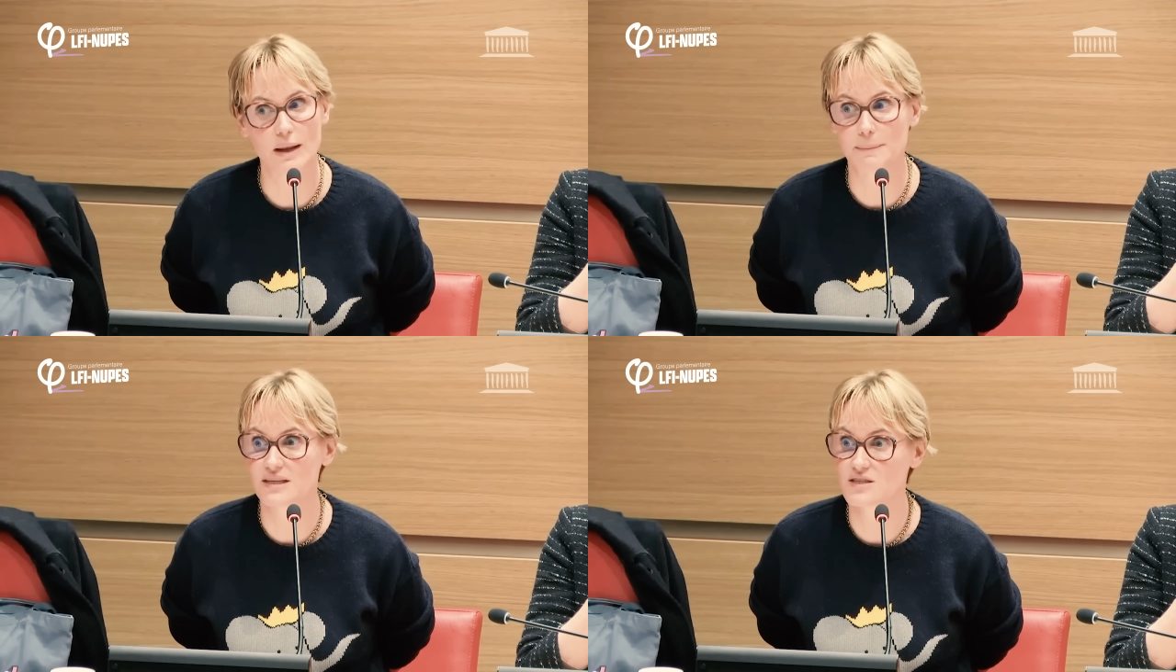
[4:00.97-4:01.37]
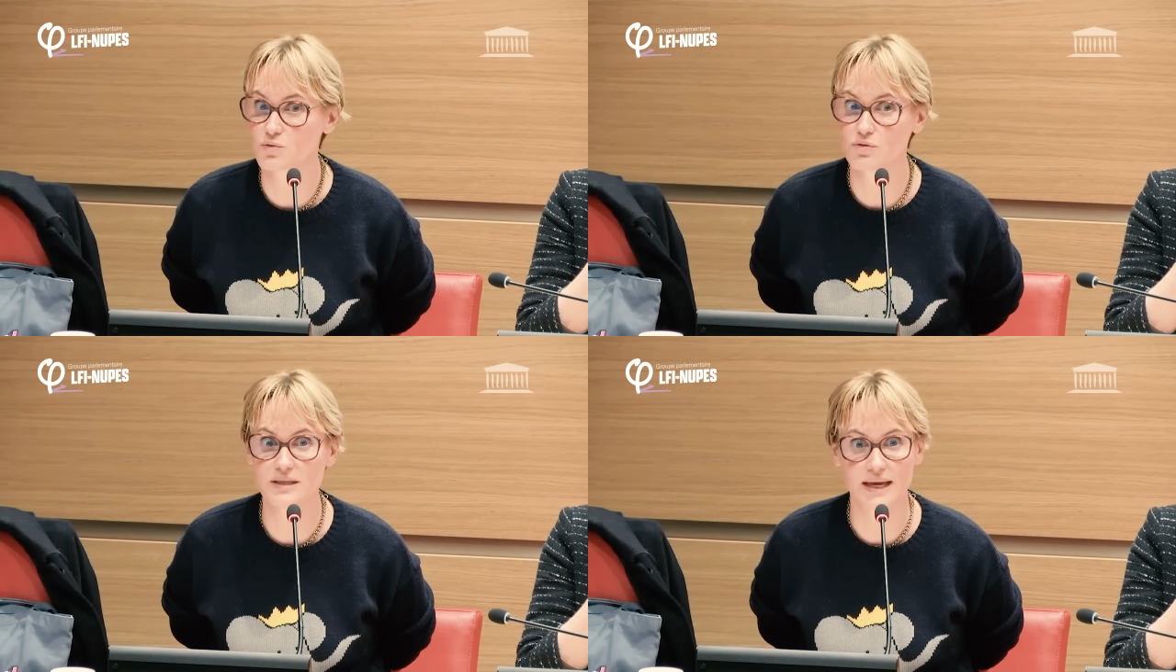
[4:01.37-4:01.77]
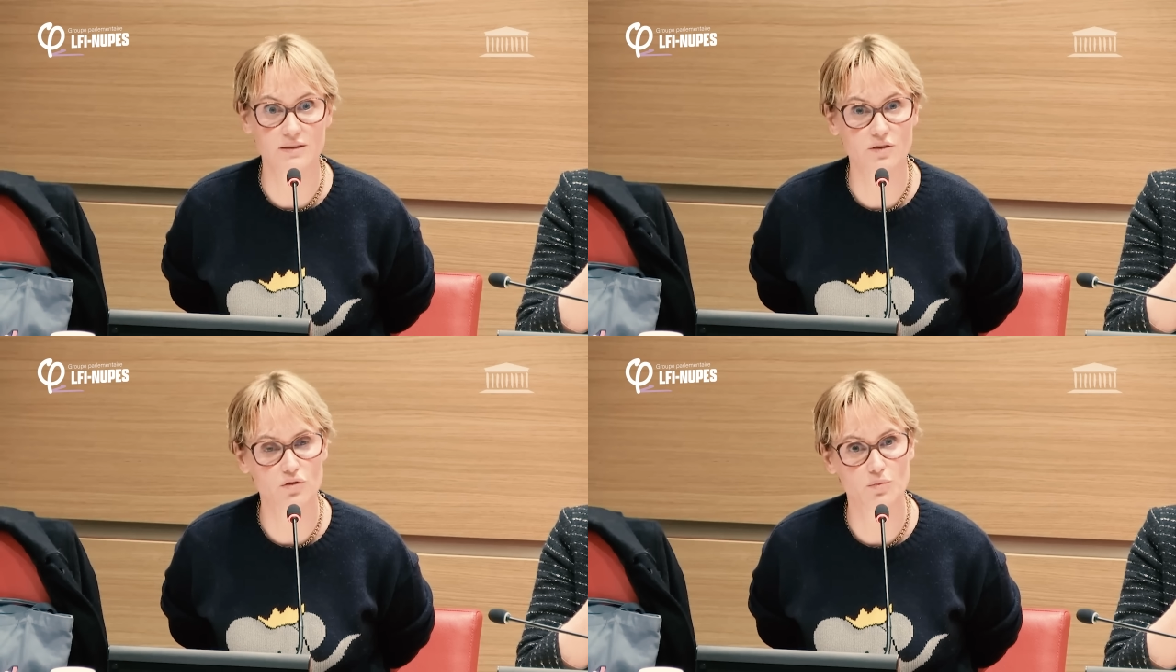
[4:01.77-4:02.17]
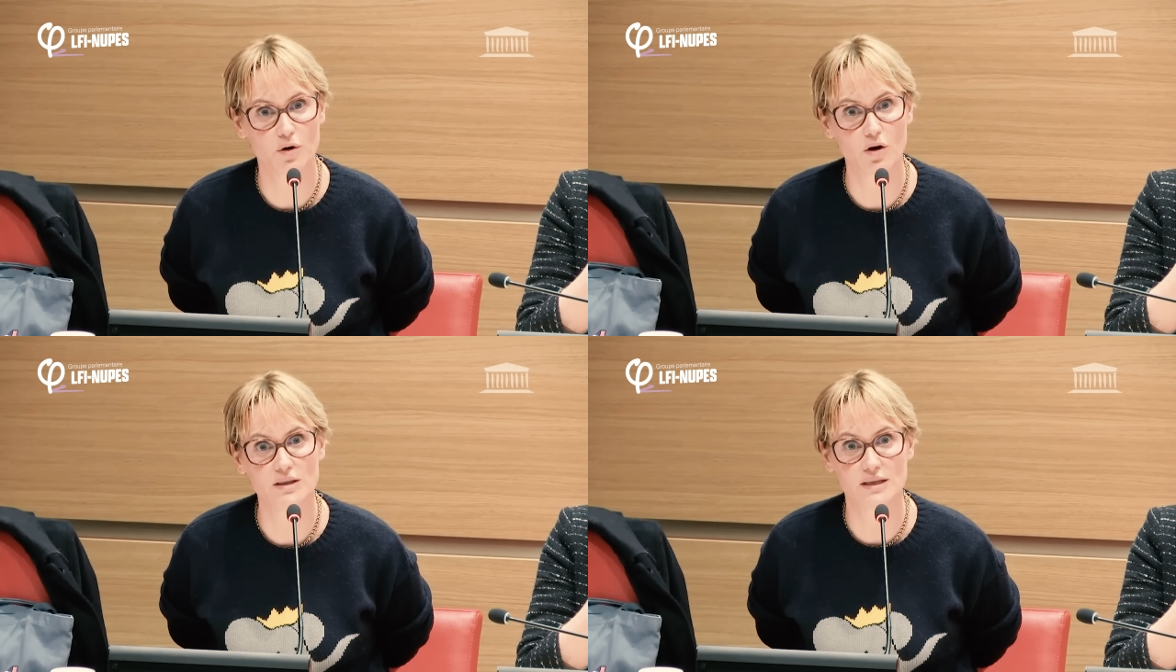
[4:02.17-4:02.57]
la pression du directeur de
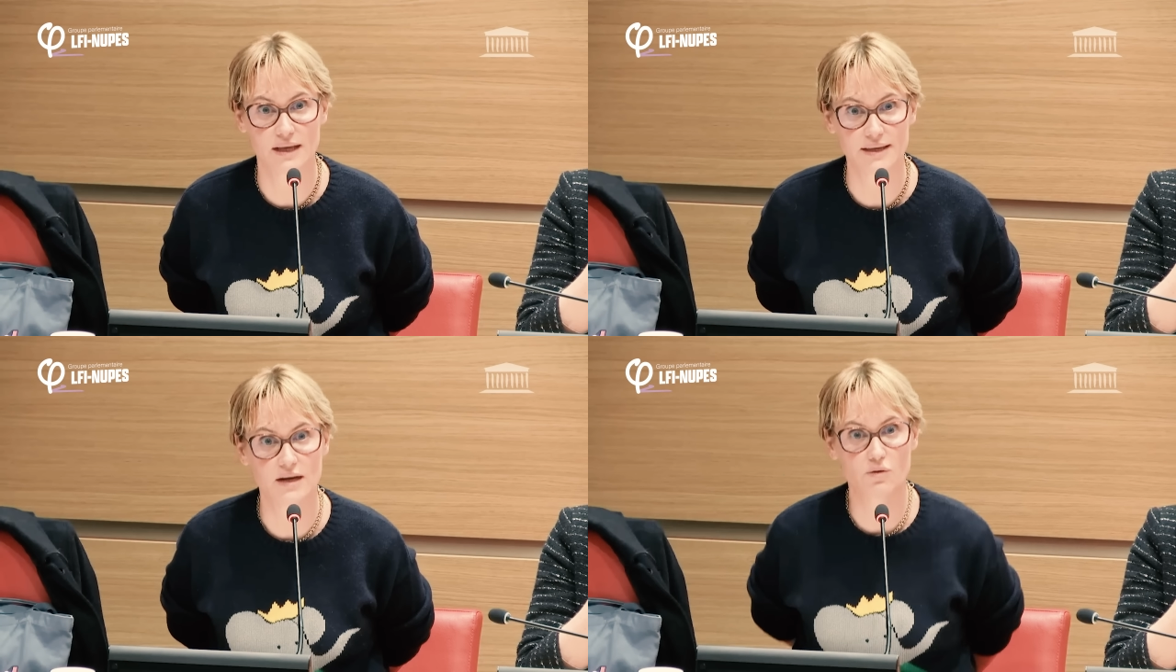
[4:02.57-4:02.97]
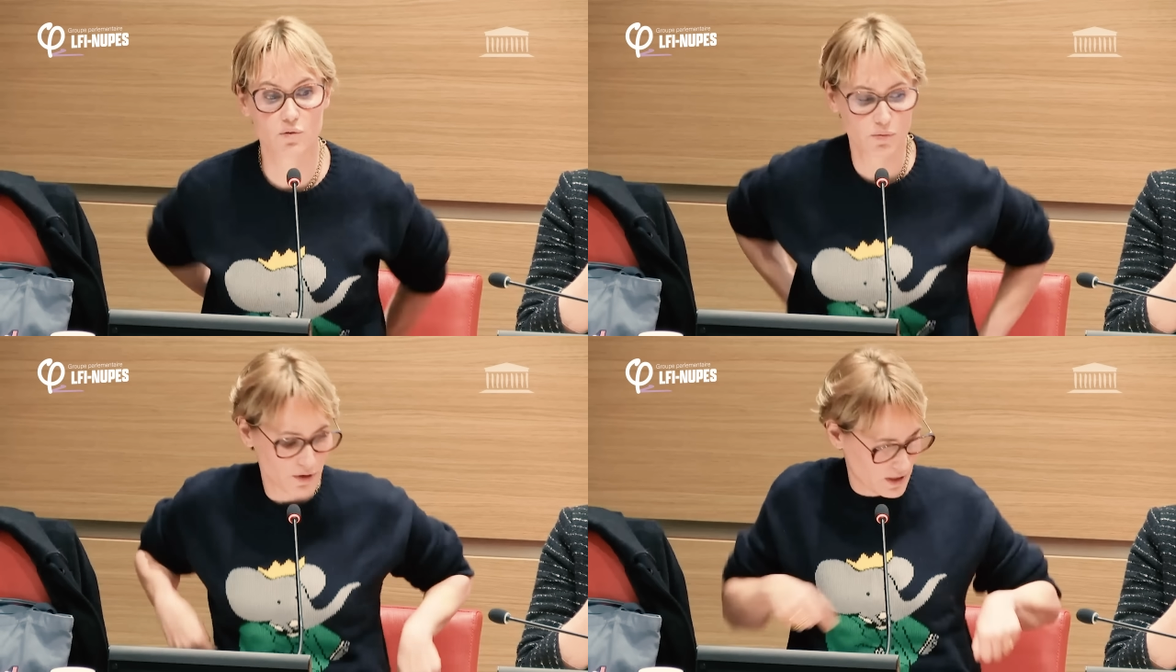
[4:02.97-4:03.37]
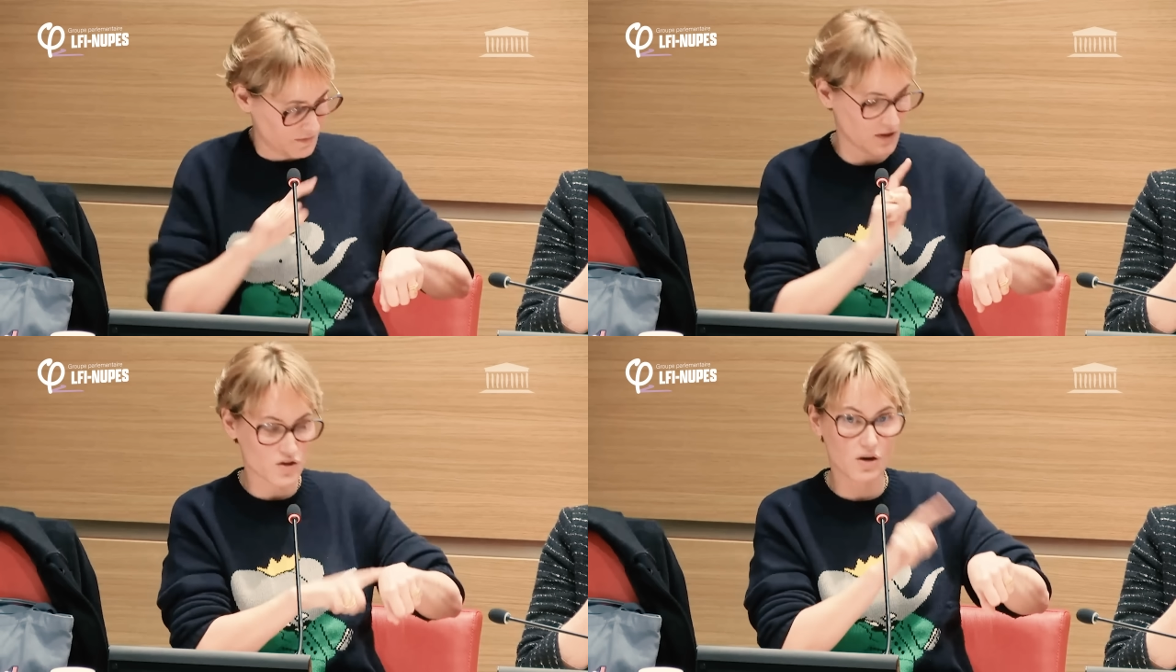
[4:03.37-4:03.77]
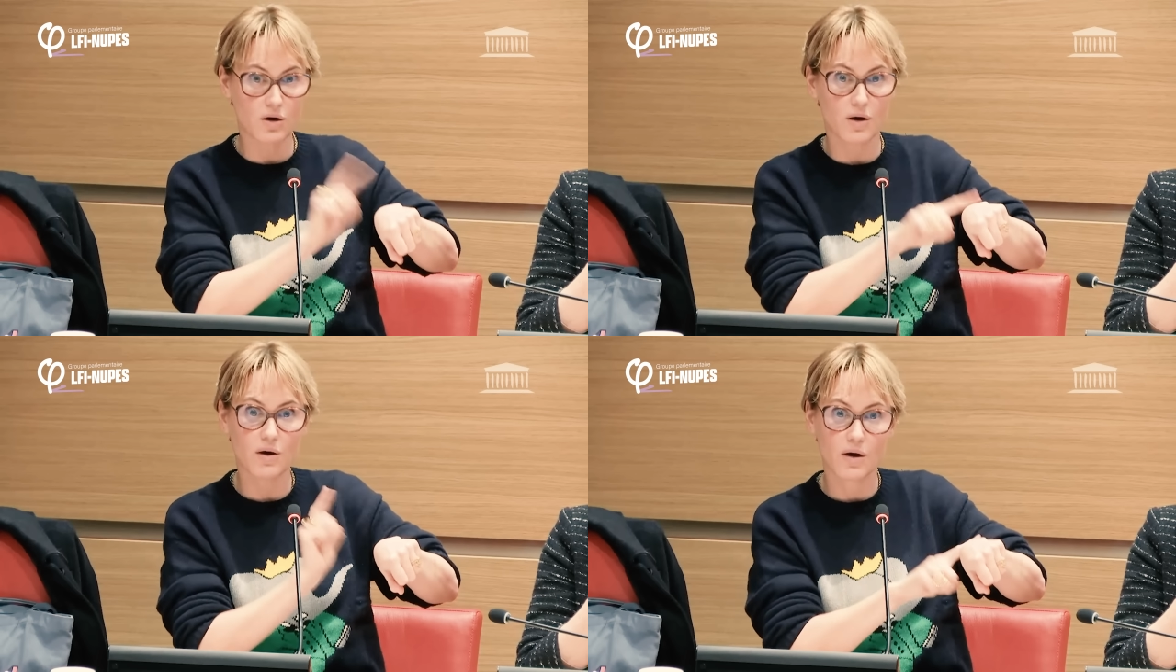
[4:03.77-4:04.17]
prod qui est derrière le combo et qui fait
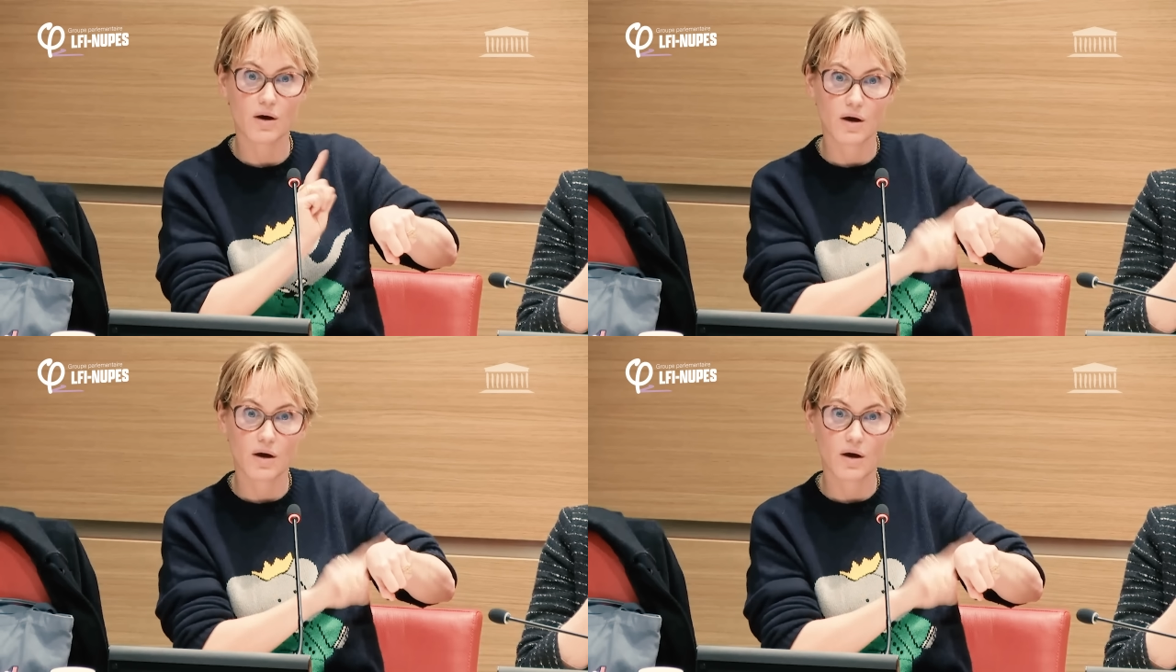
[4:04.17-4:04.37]
genre euh,